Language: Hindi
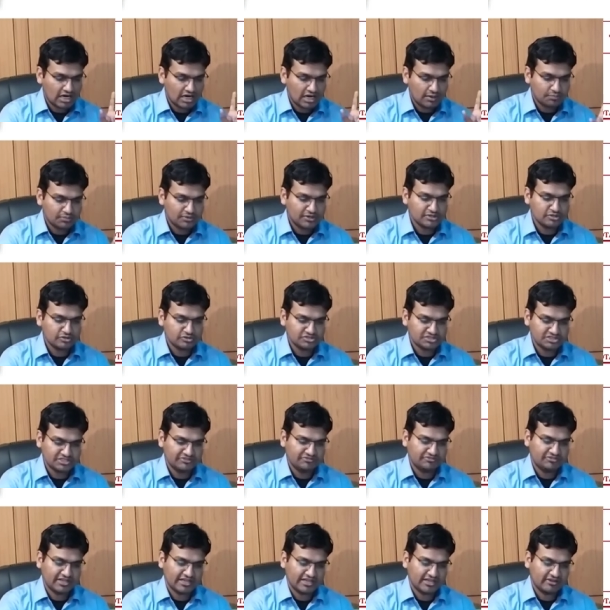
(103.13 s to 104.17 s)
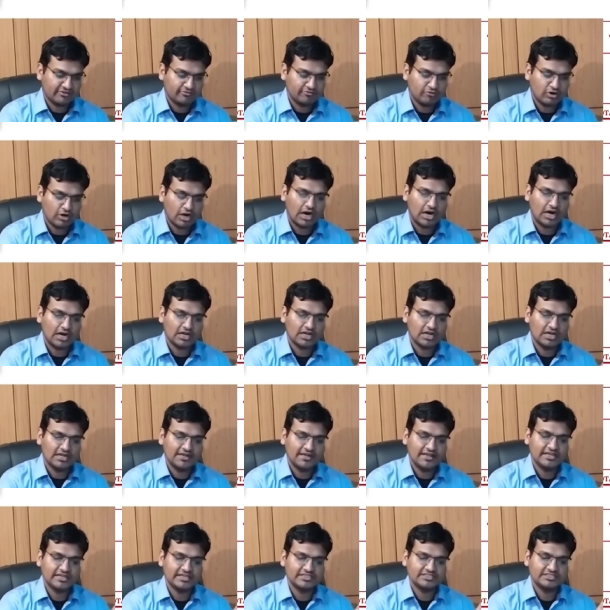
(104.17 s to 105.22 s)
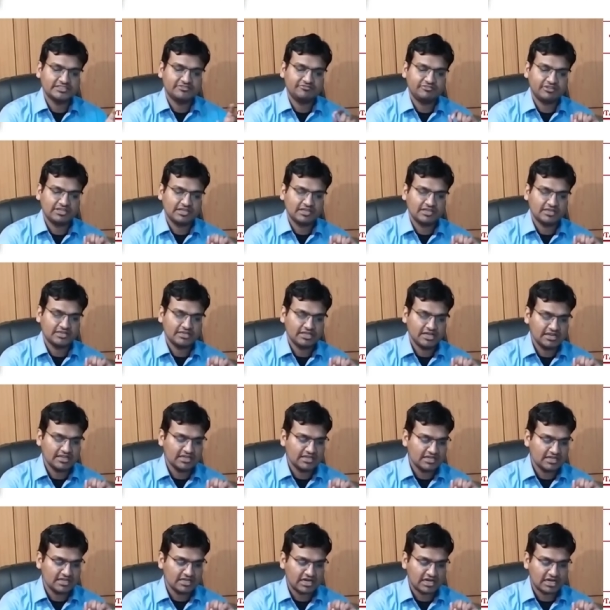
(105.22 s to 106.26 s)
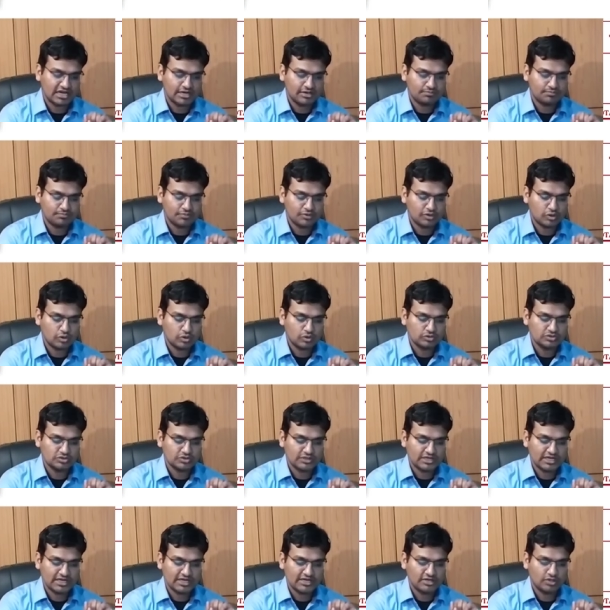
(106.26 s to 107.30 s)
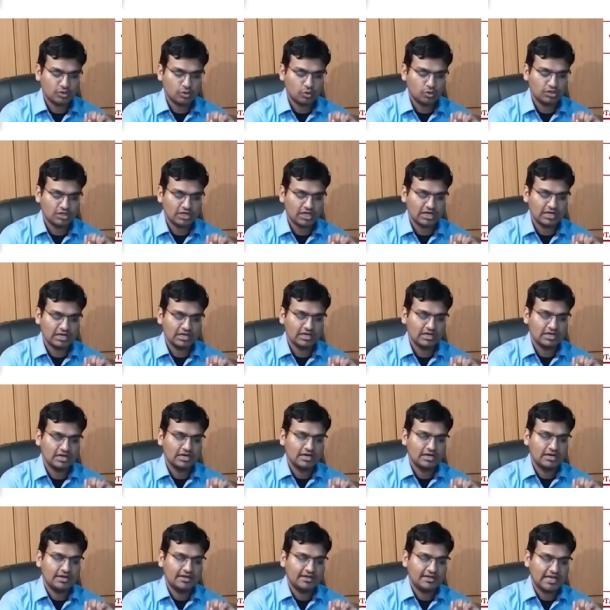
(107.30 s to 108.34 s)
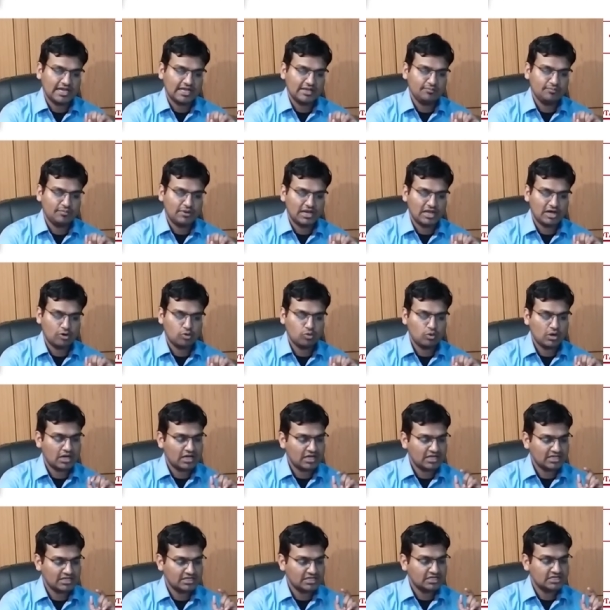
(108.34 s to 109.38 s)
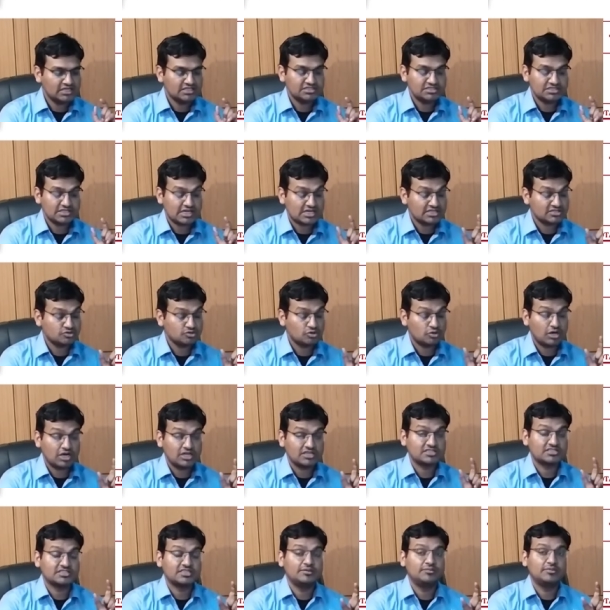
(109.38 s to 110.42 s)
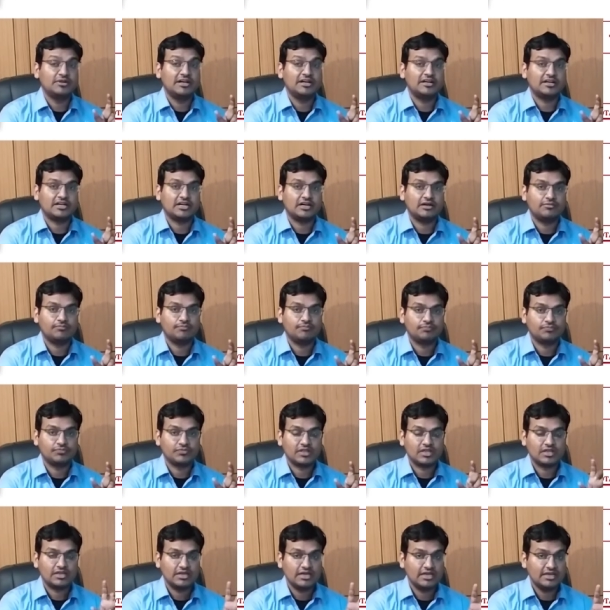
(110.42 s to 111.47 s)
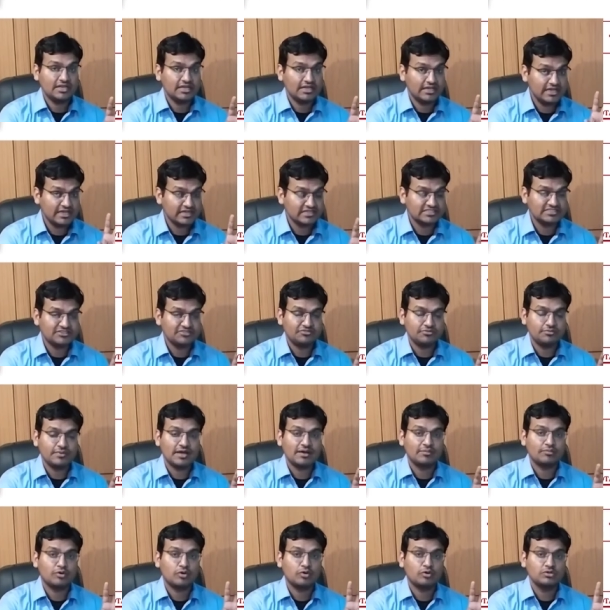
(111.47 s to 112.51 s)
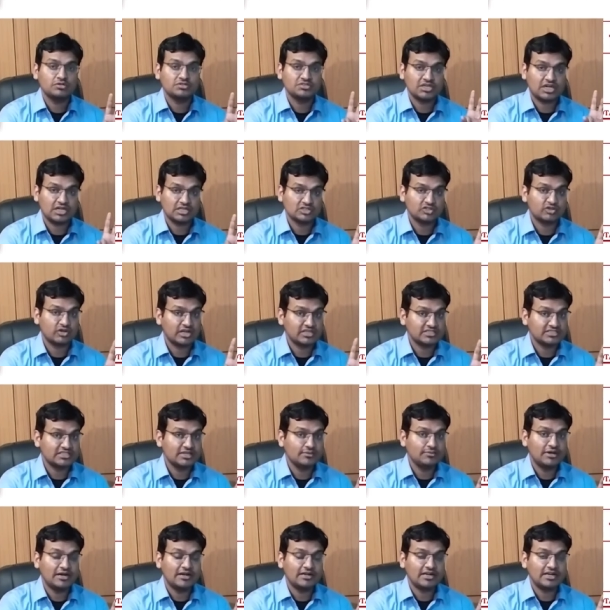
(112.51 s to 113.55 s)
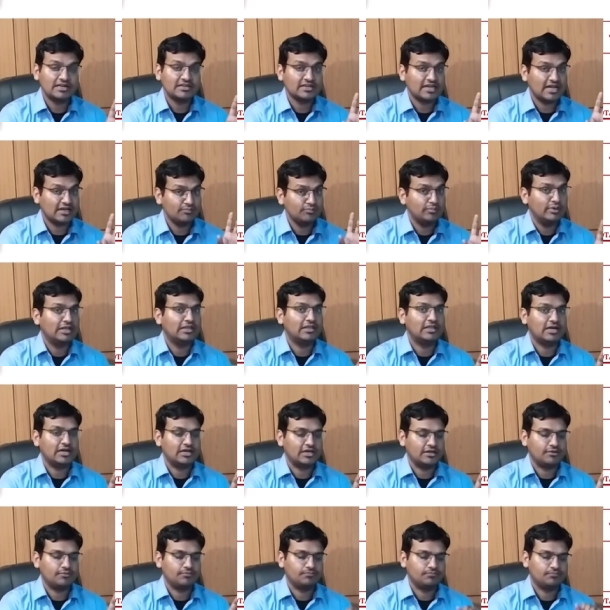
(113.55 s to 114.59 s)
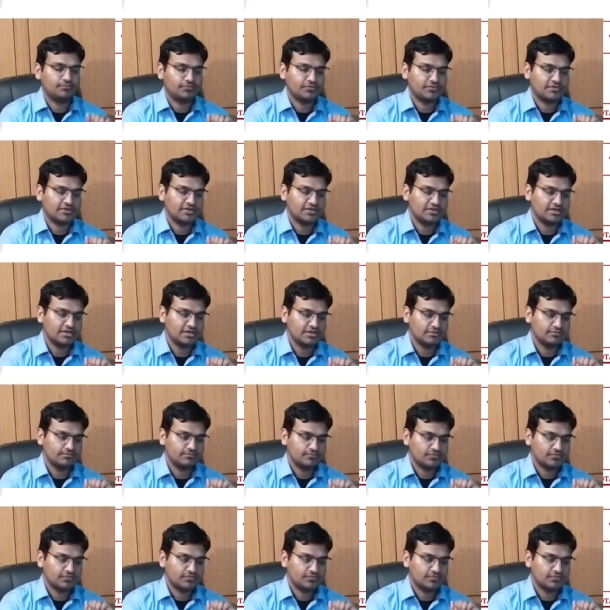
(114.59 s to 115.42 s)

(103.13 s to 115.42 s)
आपकी जो शिफ्ट है वो आठ घंटे की शिफ्ट है यानी कि आपको जो है टोटल टाइम मिला हुआ है 480 मिनट का यानी एक शिफ्ट में आपको 480 मिनट का टाइम मिलता है ठीक है